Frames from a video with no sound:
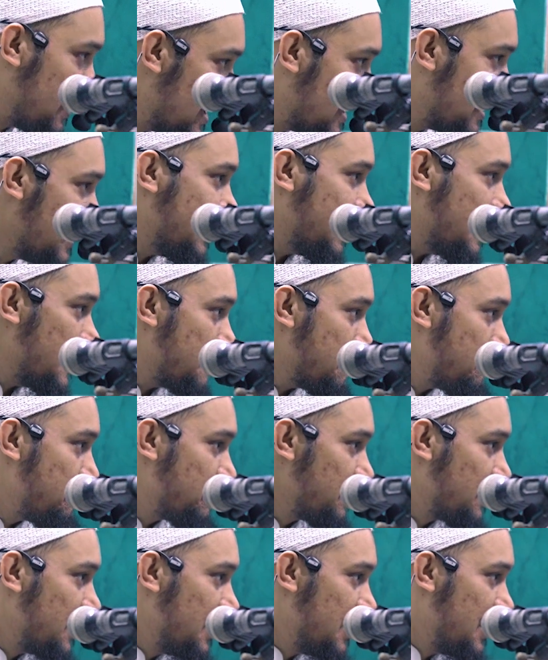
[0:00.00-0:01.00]
পায় নাই
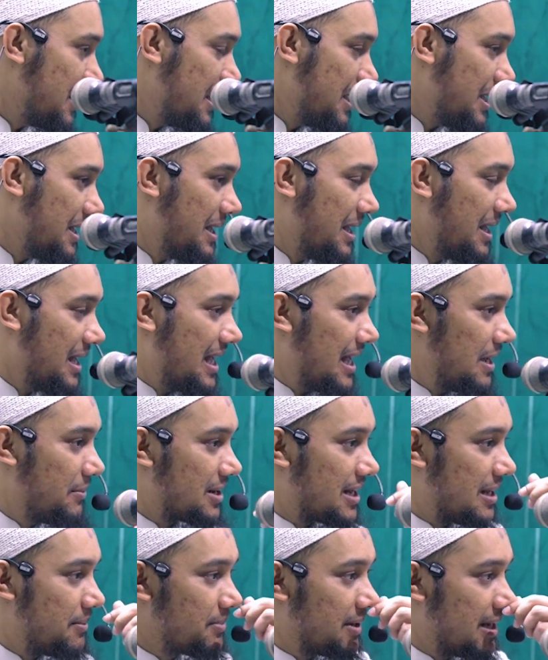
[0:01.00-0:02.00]

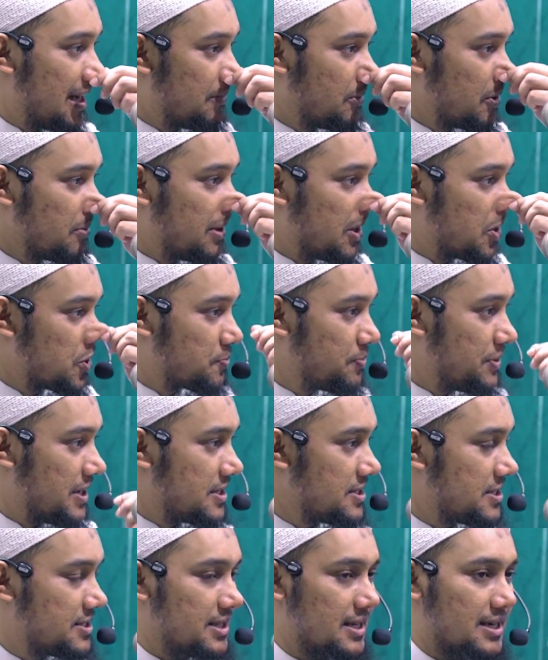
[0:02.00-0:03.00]
আবার আমরা এমন মানুষ
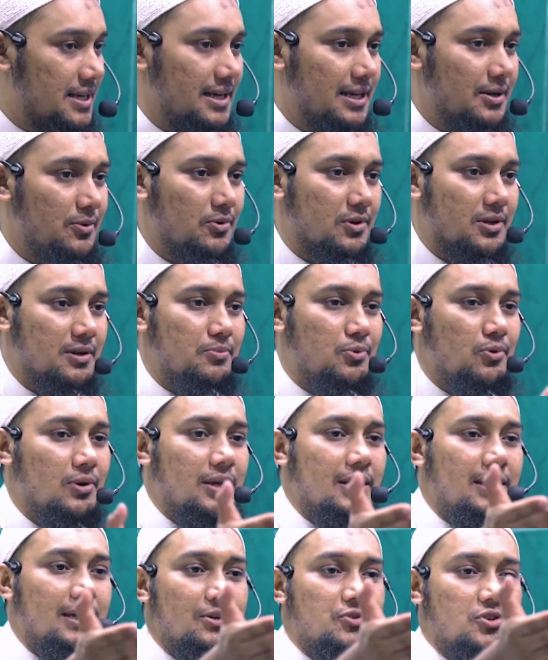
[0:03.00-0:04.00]
পেয়েছি যারা এগুলোকে
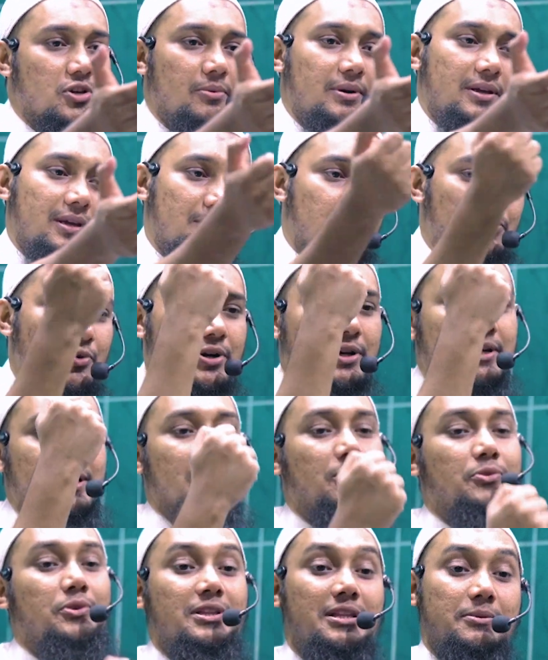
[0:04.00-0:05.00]
ভুলে গিয়ে সবাইকে বুকে
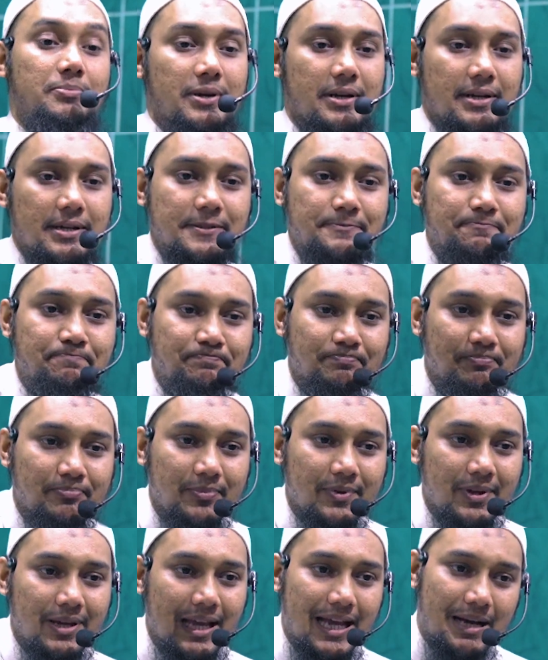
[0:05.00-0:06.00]
টেনেও নিতে পারে
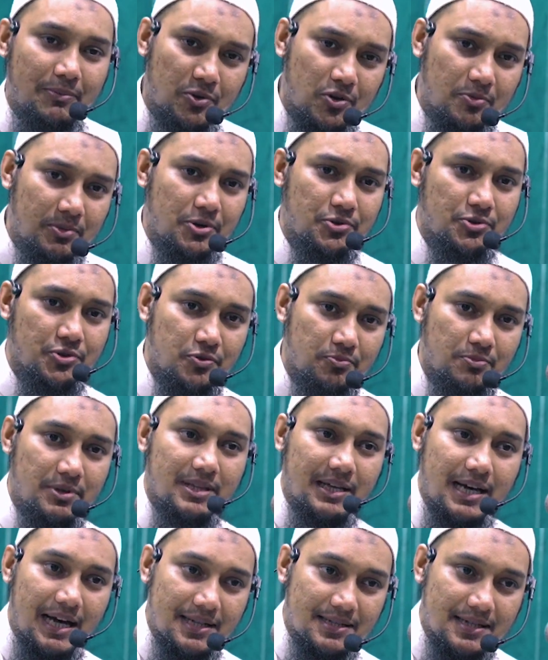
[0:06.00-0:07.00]
এমনও মানুষ
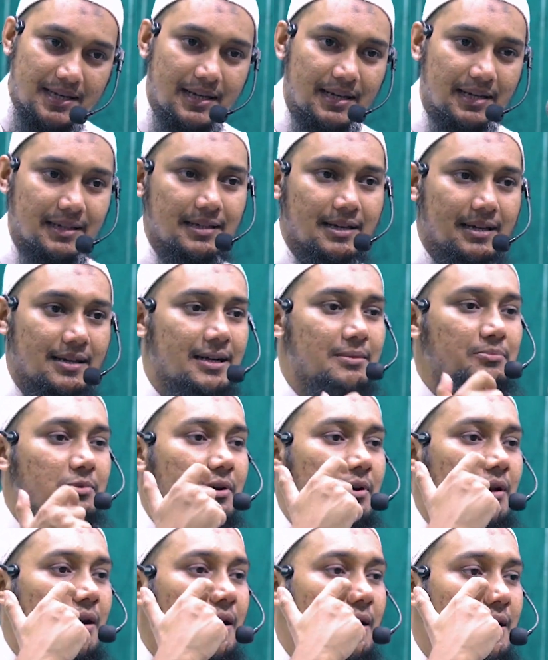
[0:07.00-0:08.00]
উম্মতে আছে
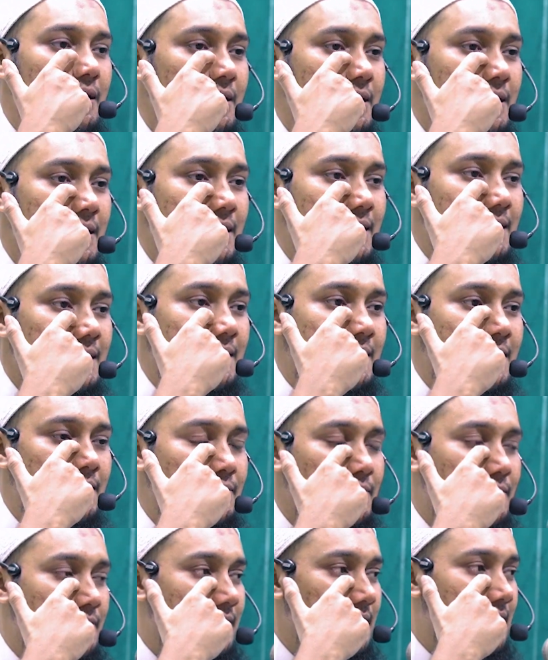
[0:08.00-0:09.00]
আলহামদুলিল্লাহ
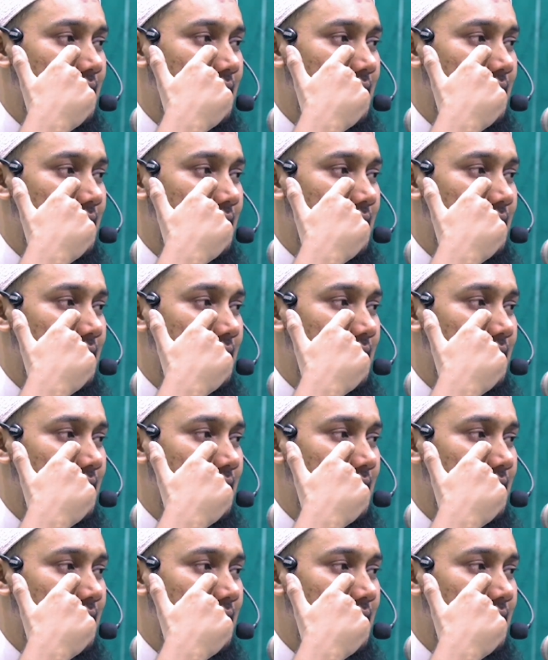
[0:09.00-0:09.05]
কিন্তু